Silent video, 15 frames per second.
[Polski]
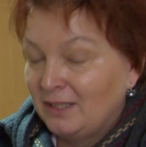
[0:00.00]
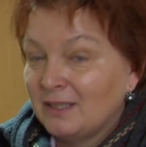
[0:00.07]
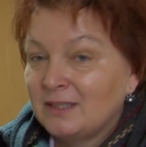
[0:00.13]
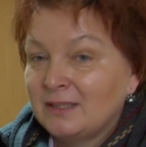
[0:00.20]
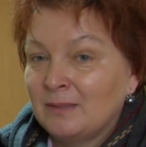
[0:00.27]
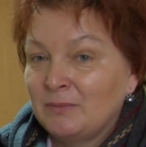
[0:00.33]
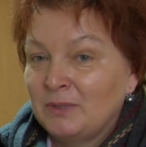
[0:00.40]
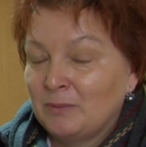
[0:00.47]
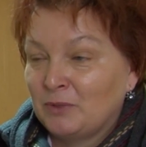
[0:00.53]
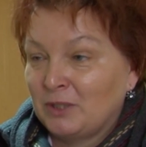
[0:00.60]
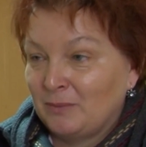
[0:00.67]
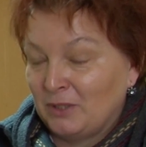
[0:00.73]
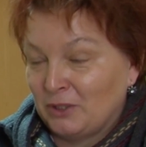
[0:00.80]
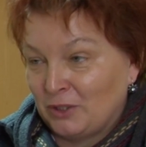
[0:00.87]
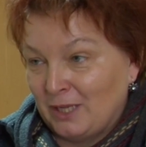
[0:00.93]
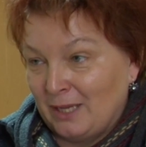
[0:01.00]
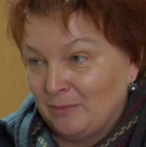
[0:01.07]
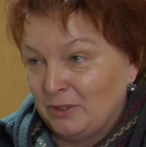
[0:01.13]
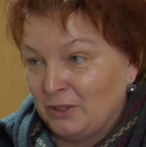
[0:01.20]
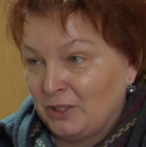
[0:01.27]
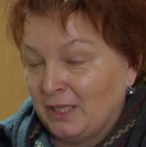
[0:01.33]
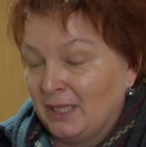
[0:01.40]
Następnie
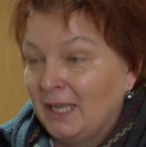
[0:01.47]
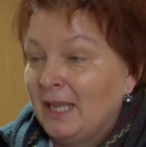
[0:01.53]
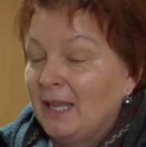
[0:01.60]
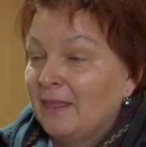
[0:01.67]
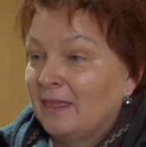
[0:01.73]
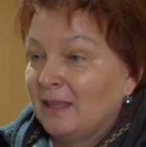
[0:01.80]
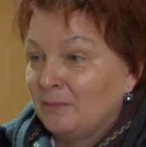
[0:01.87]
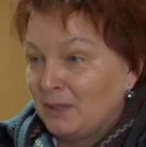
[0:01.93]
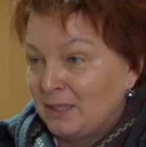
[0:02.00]
przemieszczamy się na